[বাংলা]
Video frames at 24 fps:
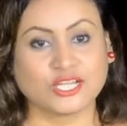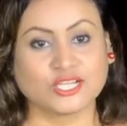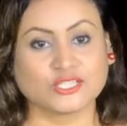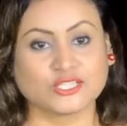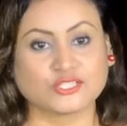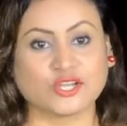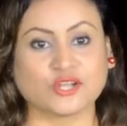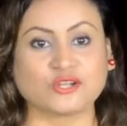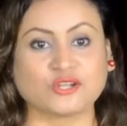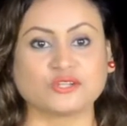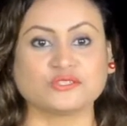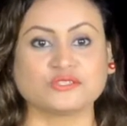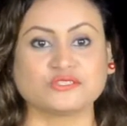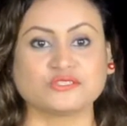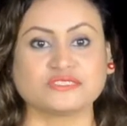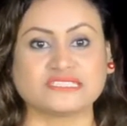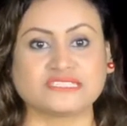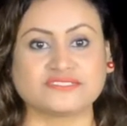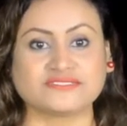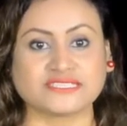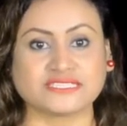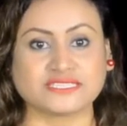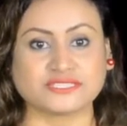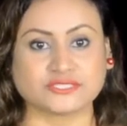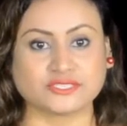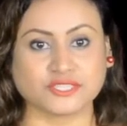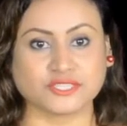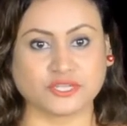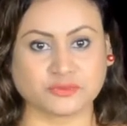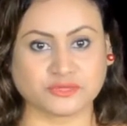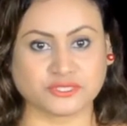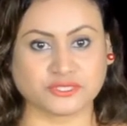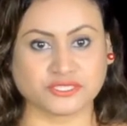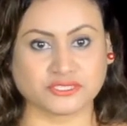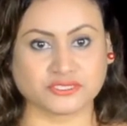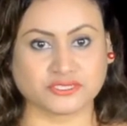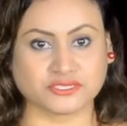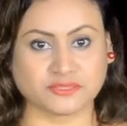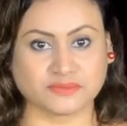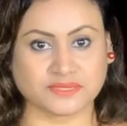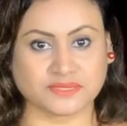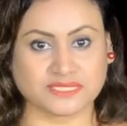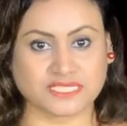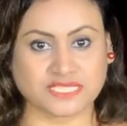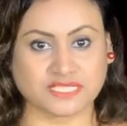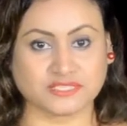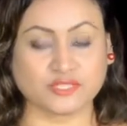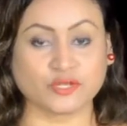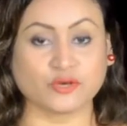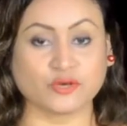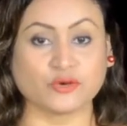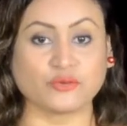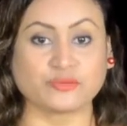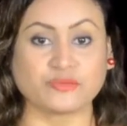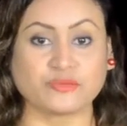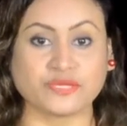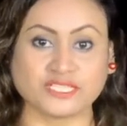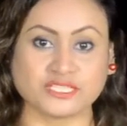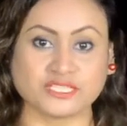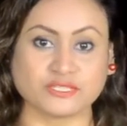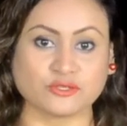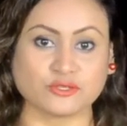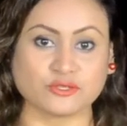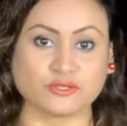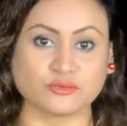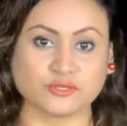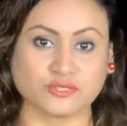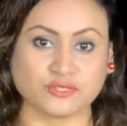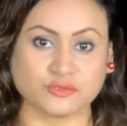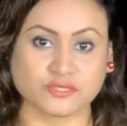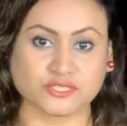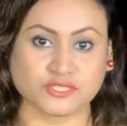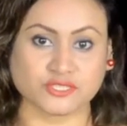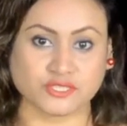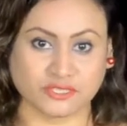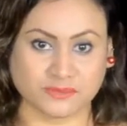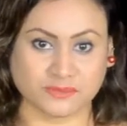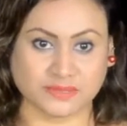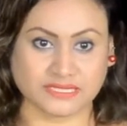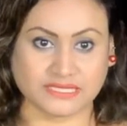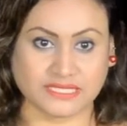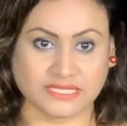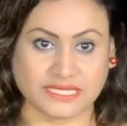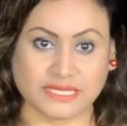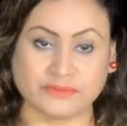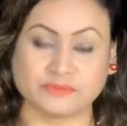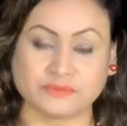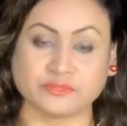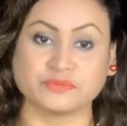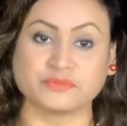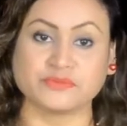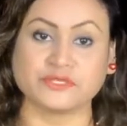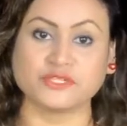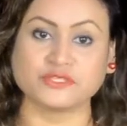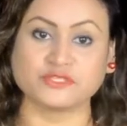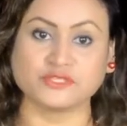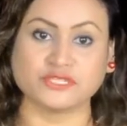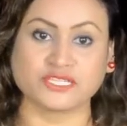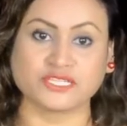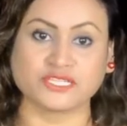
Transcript: তরঙ্গ টিভির সর্বশেষ সংবাদ জানতে ও ব্যতিক্রমধর্মী সংবাদ এবং বিনোদনের